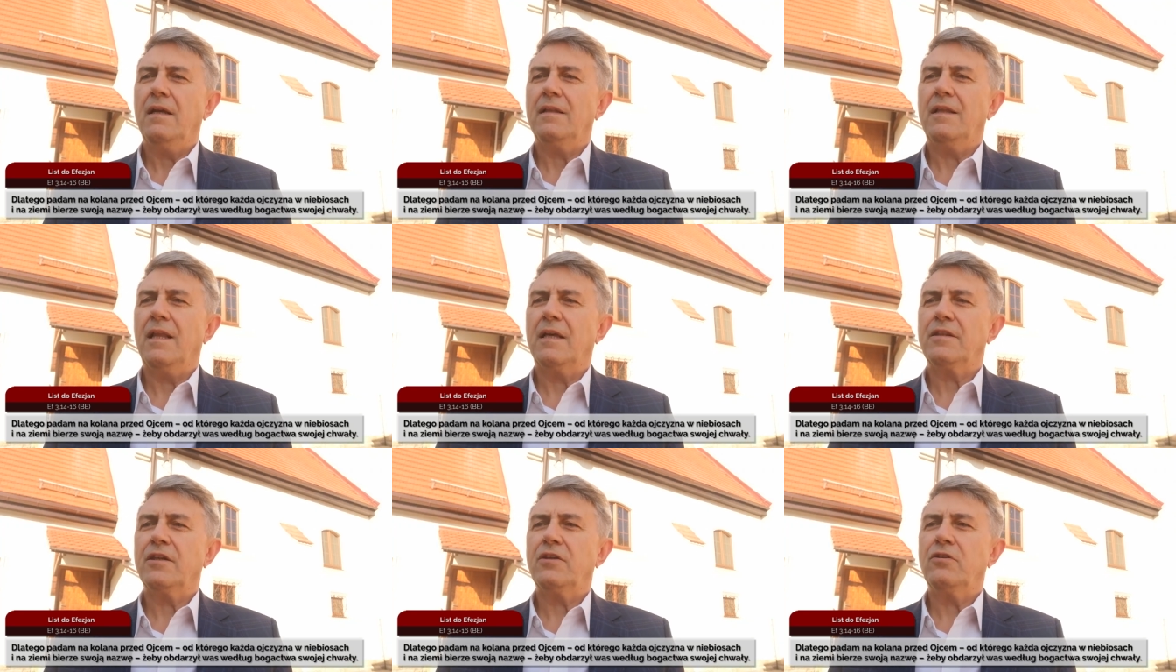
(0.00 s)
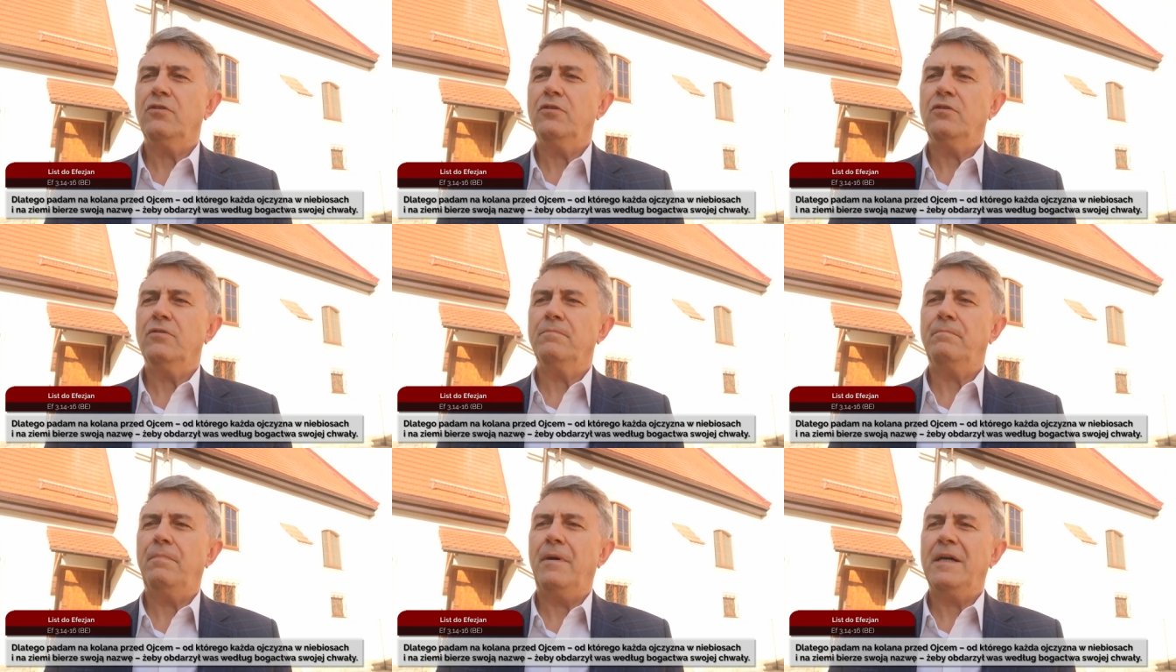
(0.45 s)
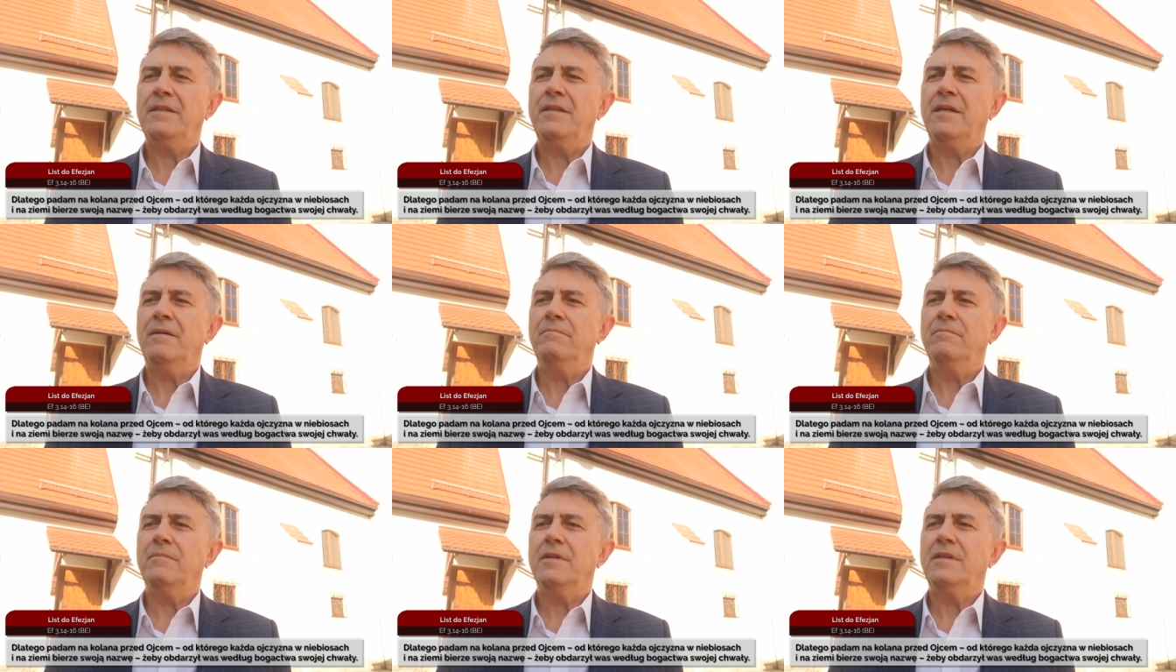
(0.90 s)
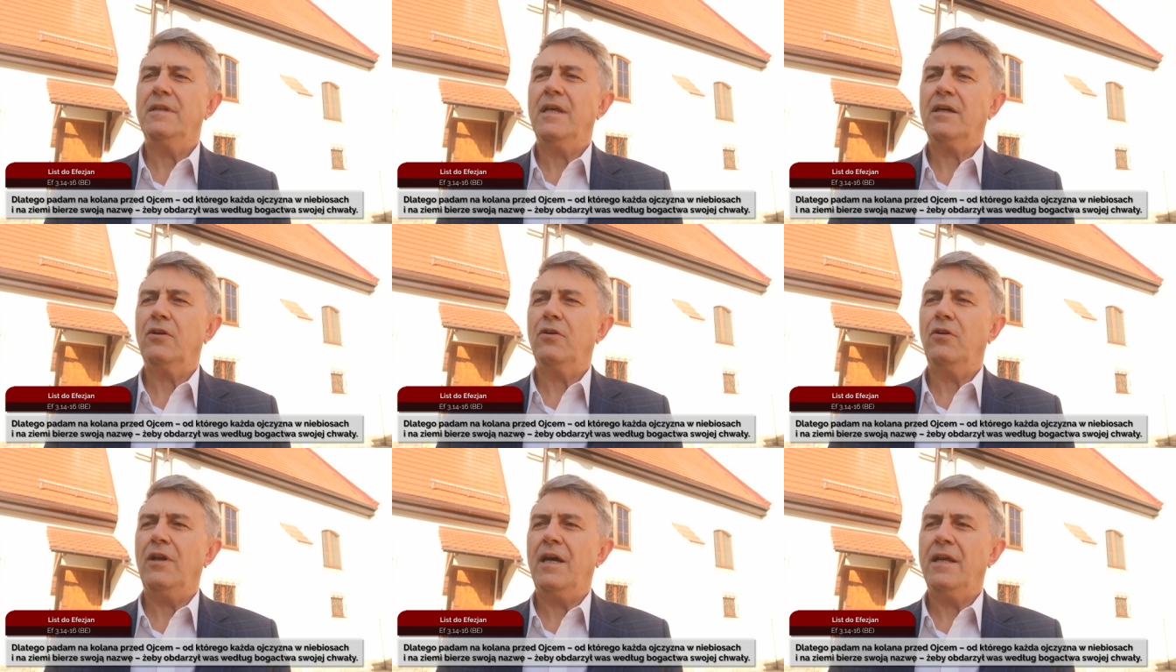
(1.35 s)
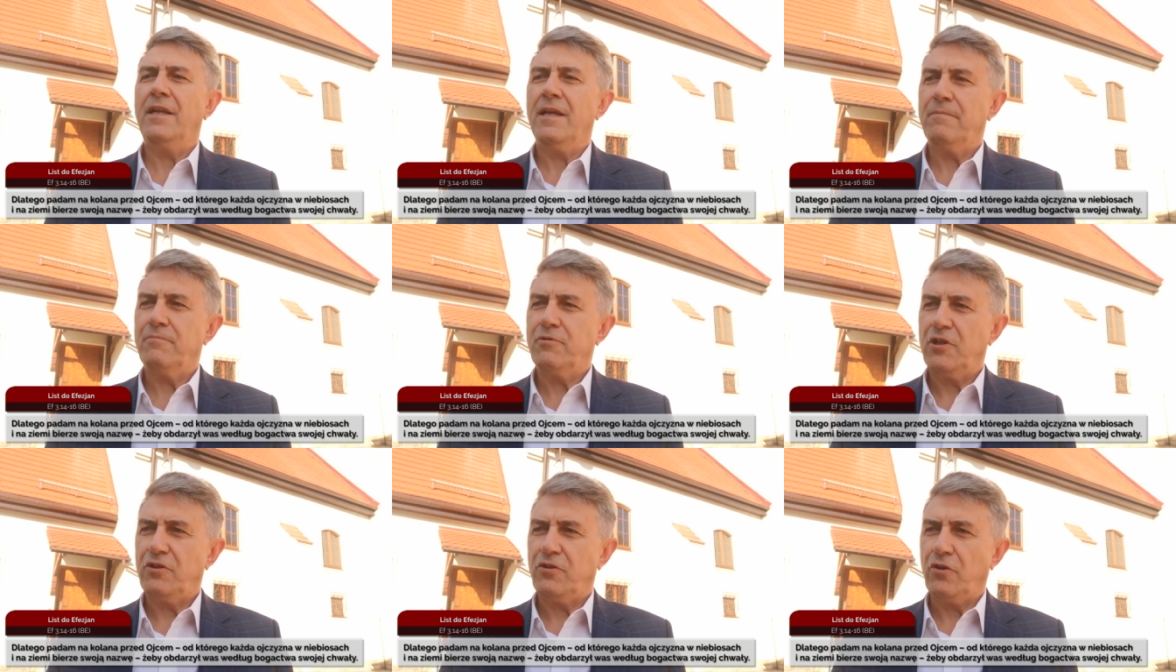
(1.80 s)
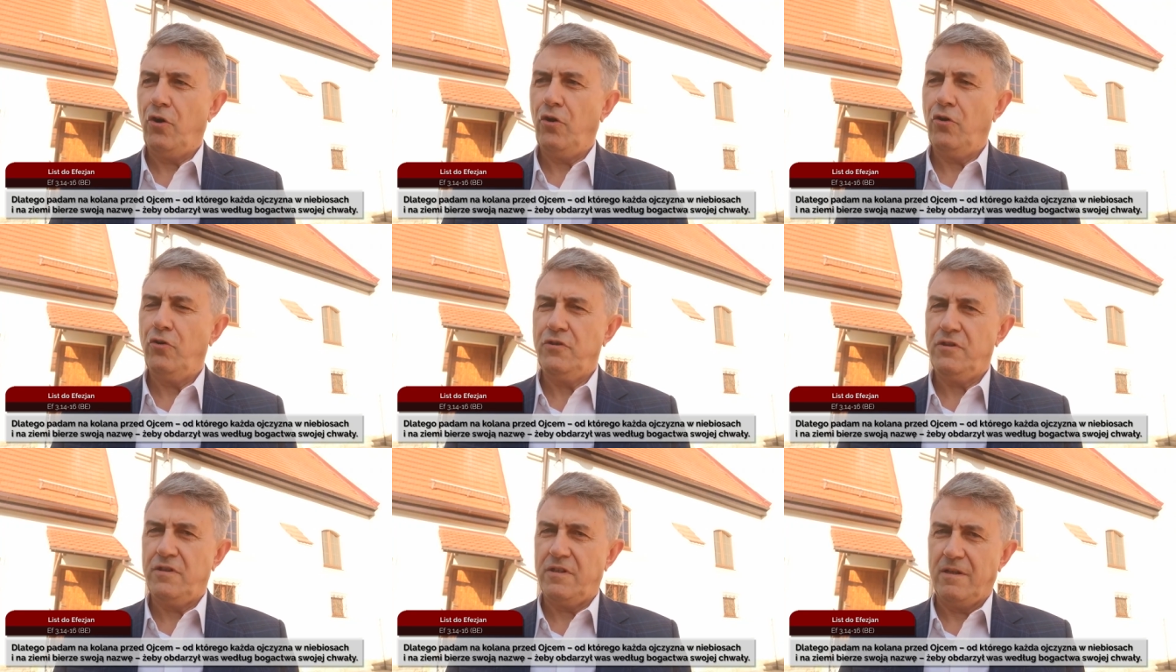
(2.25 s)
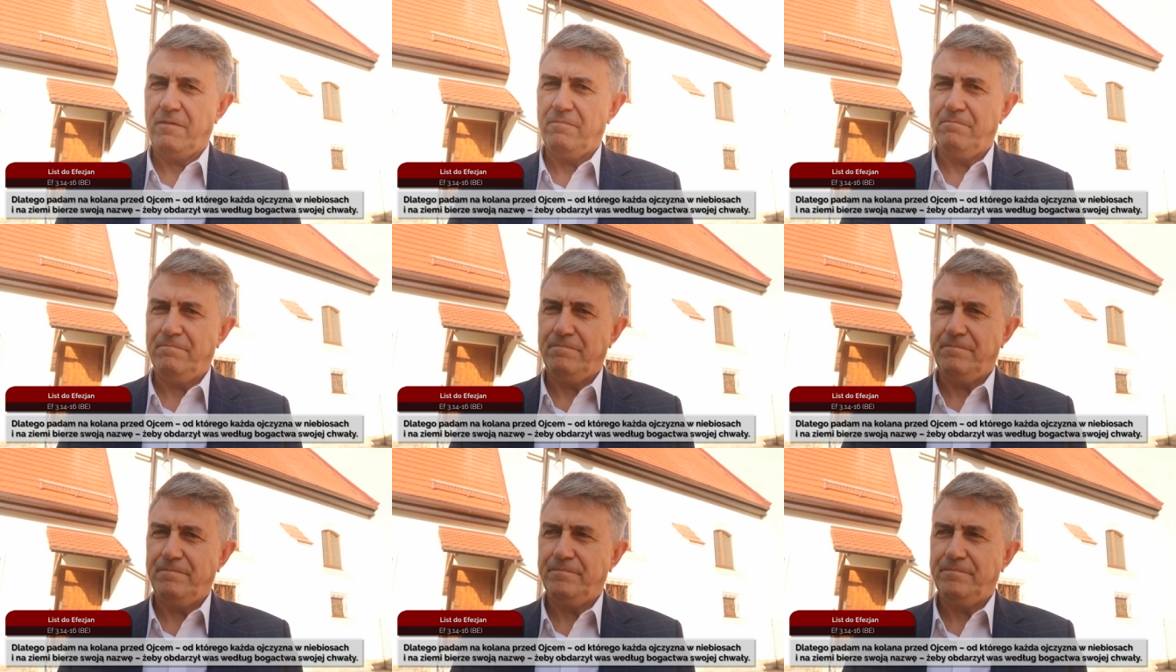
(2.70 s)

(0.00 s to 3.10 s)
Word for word: Dlatego padam na kolana przed Ojcem,